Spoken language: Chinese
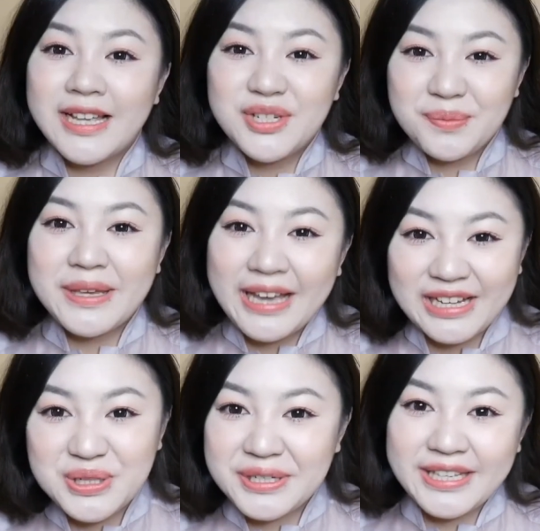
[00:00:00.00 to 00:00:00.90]
在视频
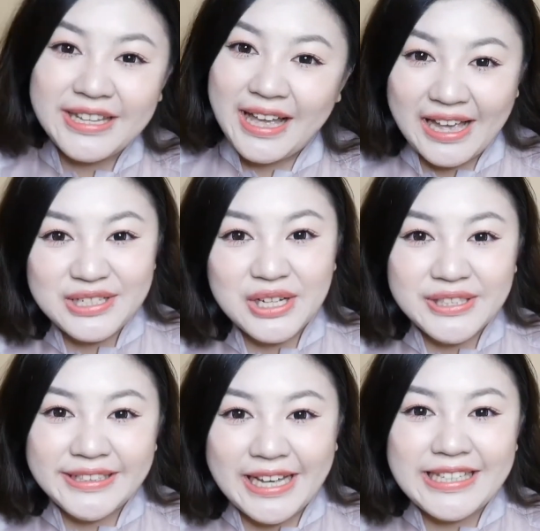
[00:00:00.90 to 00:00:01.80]
开始之前呢，还是要
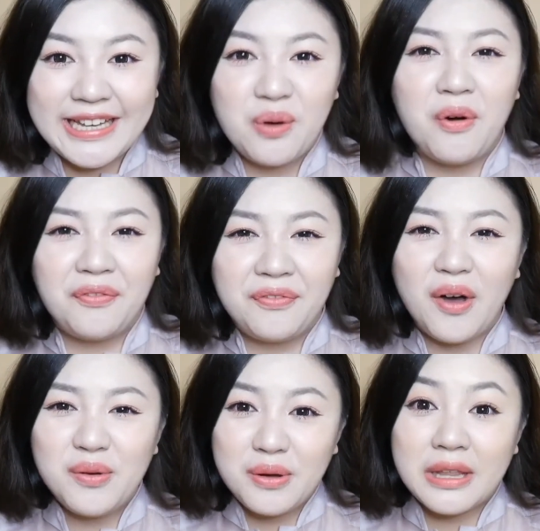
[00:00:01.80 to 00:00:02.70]
请大家给我。我
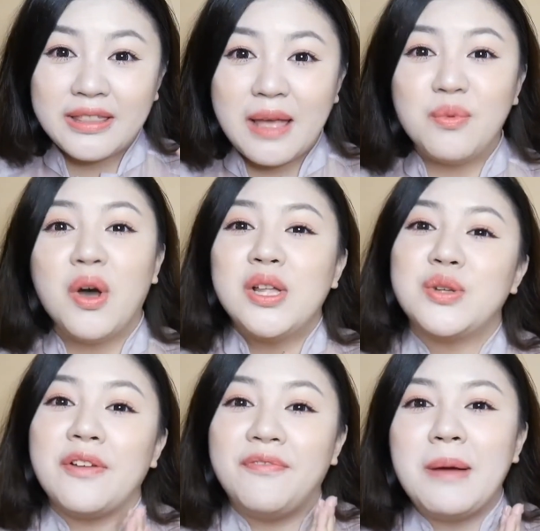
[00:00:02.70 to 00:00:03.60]
疯狂的弹幕、
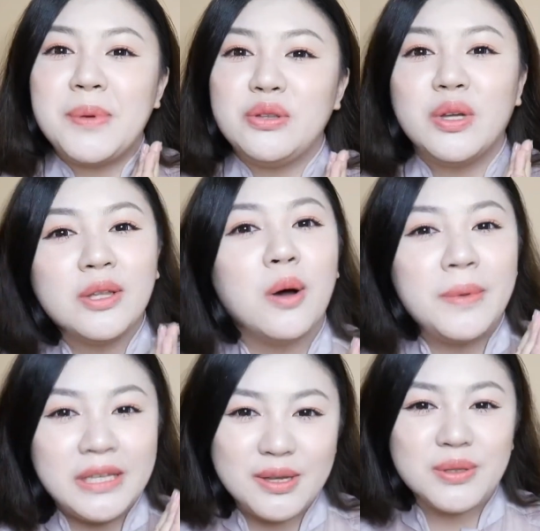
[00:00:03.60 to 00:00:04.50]
转发、评论、投
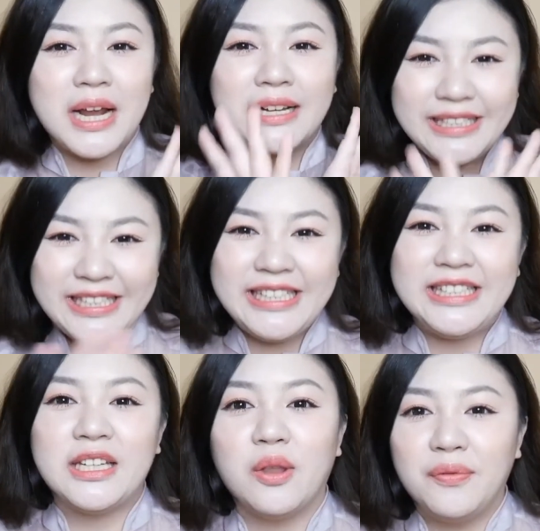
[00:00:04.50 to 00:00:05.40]
币、收藏一
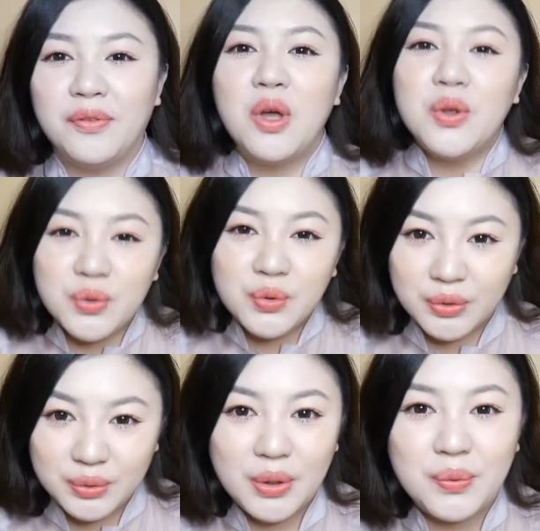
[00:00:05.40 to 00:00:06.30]
条龙服务。如果
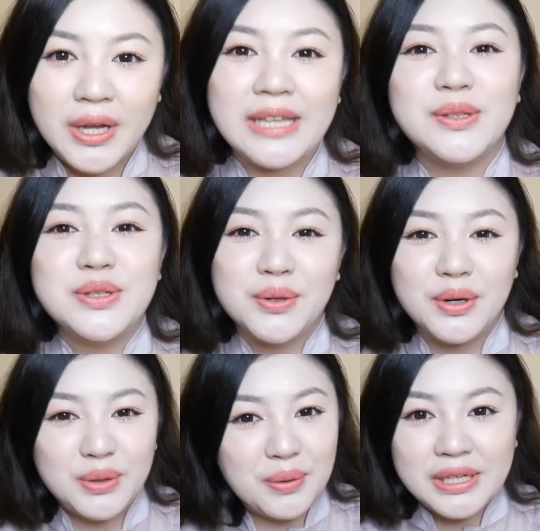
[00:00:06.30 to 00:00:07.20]
对我感兴趣，或
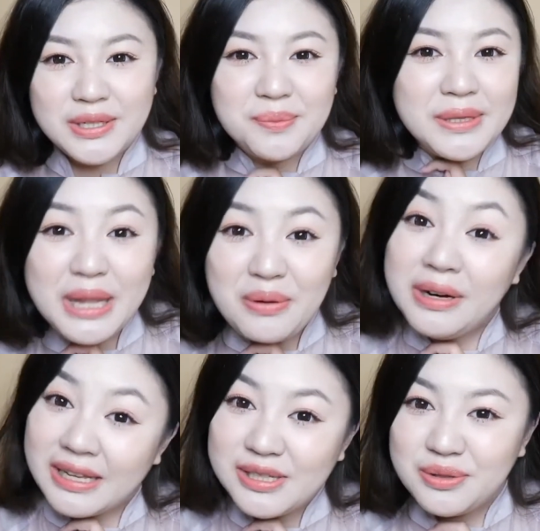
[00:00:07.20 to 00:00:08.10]
者对我的视频内容
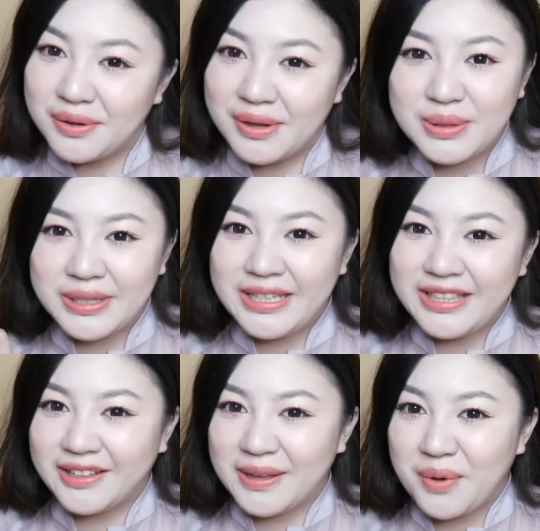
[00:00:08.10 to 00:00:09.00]
感兴趣的话，就一
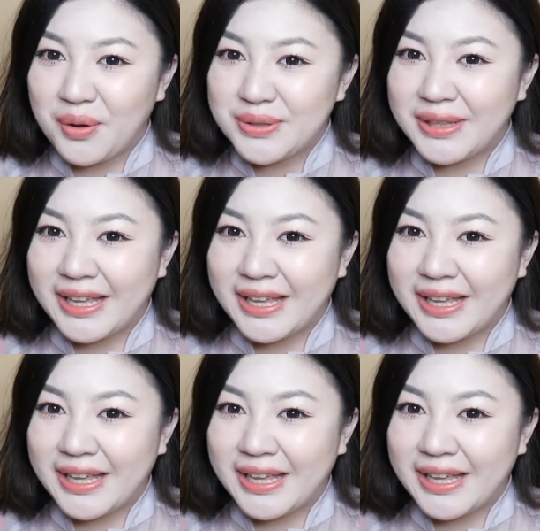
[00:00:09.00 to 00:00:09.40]
定要点波关注